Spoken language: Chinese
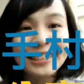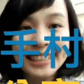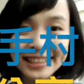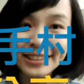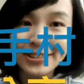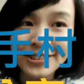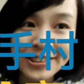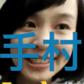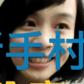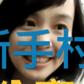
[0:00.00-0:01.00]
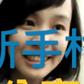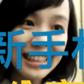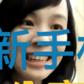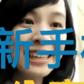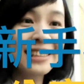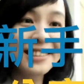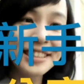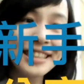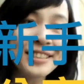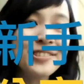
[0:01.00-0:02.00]
新手村的第一个
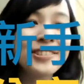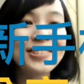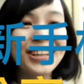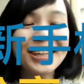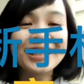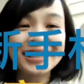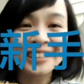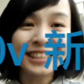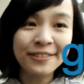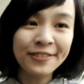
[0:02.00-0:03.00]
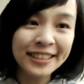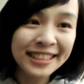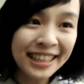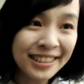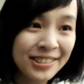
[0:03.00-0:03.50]
写作专案实例分享，